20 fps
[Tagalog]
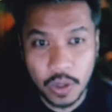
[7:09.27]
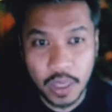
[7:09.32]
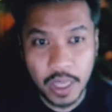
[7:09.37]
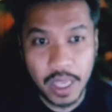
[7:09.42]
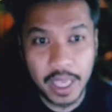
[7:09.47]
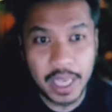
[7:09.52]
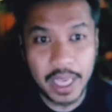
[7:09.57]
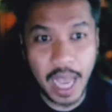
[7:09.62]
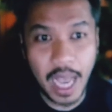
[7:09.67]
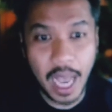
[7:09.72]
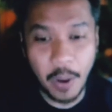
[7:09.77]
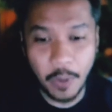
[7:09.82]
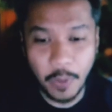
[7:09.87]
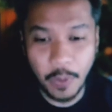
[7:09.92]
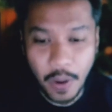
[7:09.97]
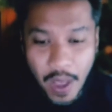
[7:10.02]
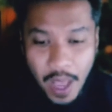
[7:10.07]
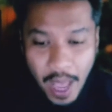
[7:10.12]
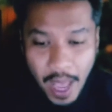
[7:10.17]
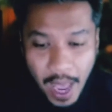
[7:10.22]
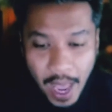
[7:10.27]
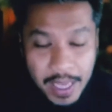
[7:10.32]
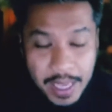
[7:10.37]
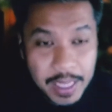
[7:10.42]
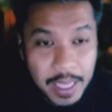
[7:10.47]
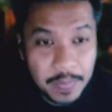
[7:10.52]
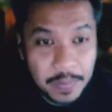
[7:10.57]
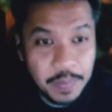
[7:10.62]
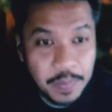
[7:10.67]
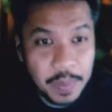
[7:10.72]
ikaw ay
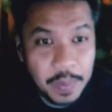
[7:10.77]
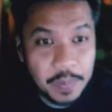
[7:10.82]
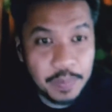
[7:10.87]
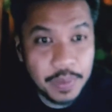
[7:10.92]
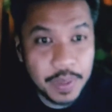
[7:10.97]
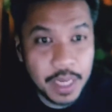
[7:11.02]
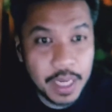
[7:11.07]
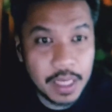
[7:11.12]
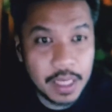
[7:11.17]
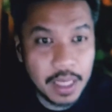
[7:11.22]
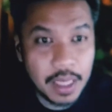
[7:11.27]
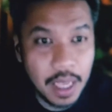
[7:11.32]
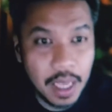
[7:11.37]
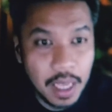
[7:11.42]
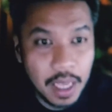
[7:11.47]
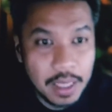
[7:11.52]
nagpibreed